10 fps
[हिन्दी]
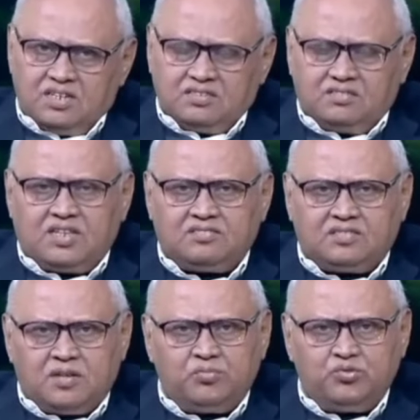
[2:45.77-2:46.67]
या संघ के साथ
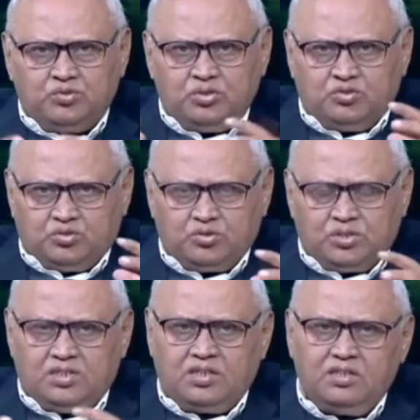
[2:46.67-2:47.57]
सब उन्होंने
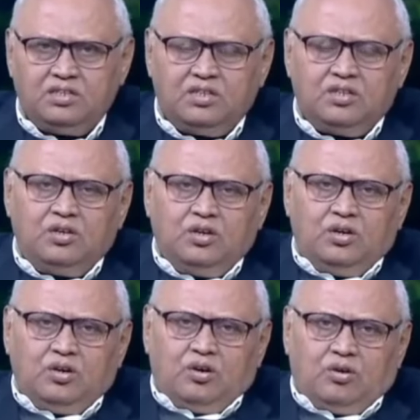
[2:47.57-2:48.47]
झोंक दी है
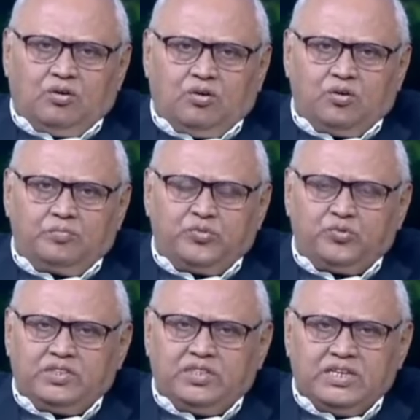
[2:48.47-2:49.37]
और
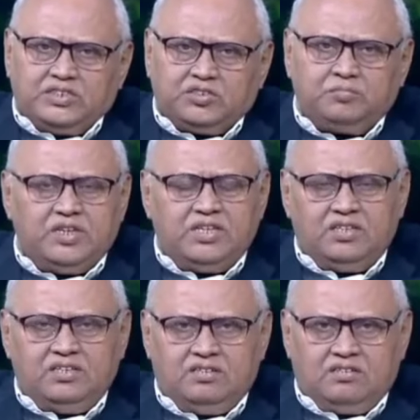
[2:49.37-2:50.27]
पूरे देश
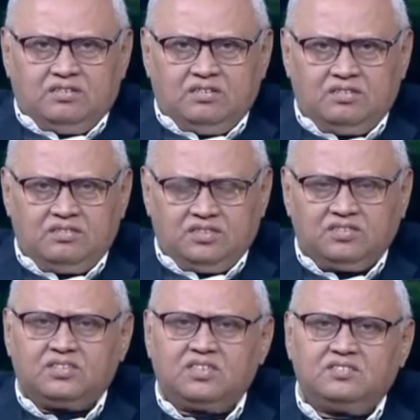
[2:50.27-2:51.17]
में
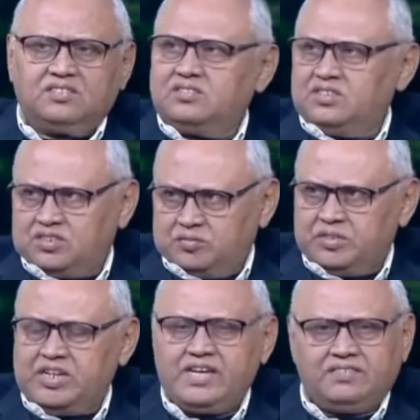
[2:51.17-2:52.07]
जिस तरह से
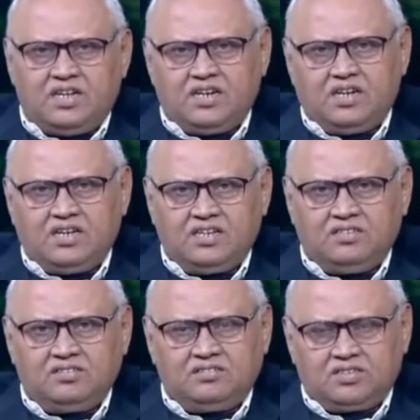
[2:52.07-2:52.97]
जश्न मनाया जा रहा
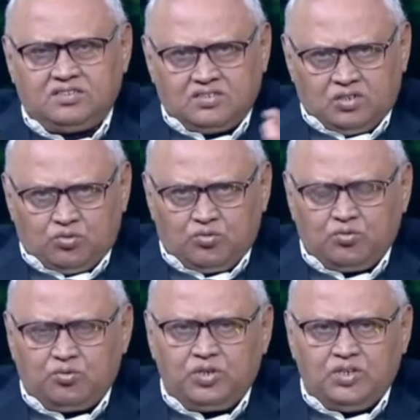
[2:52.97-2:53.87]
है जिस तरह से
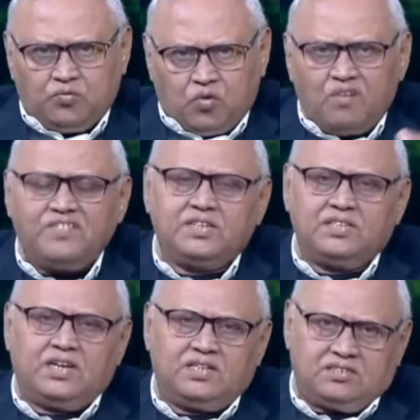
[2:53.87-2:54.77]
लोगों को इन्वॉल्व
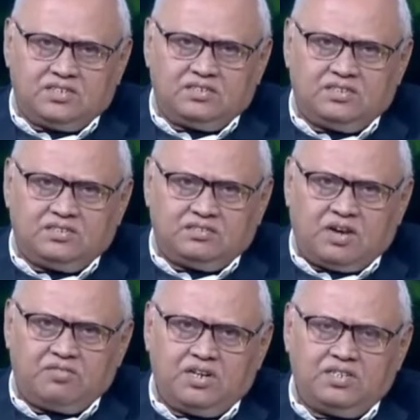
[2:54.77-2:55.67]
किया है जगह जगह
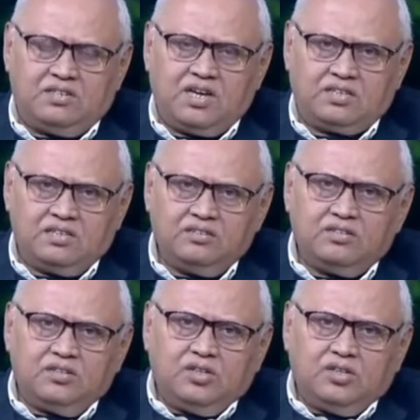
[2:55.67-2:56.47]
चावल ले जाके